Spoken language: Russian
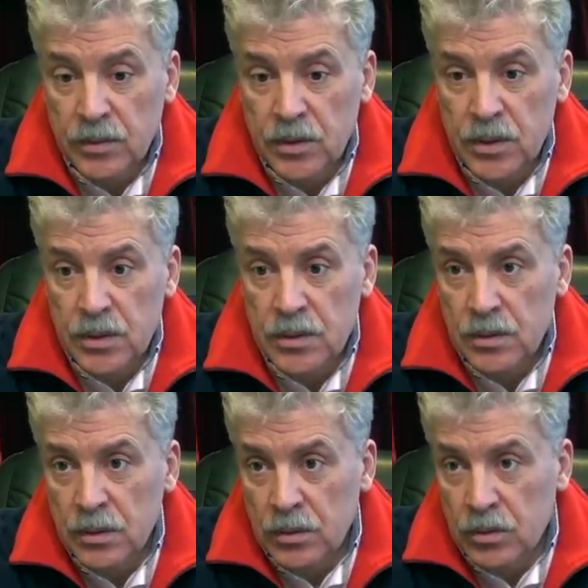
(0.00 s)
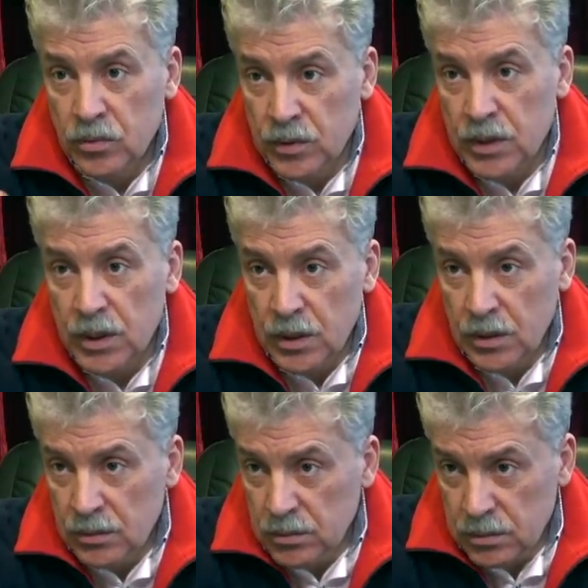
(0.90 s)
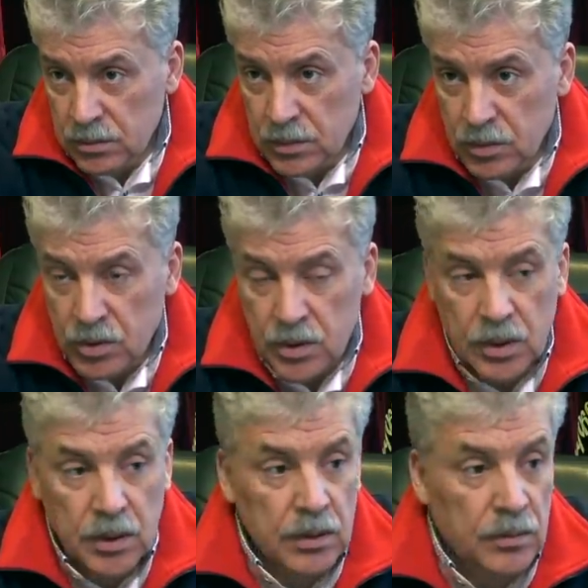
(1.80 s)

через УВД, Потому что